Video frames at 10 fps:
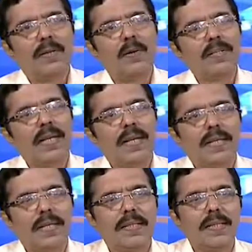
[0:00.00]

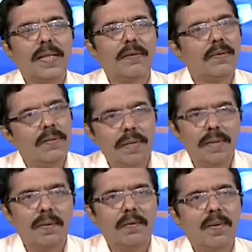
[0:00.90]
ஹோல்சேலர்கிட்டேருந்து
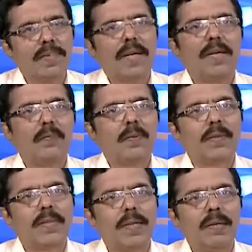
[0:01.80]
விவசாயிகிட்ட
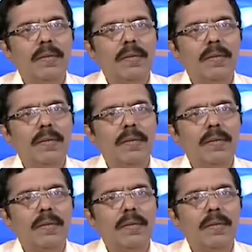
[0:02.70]
போகுது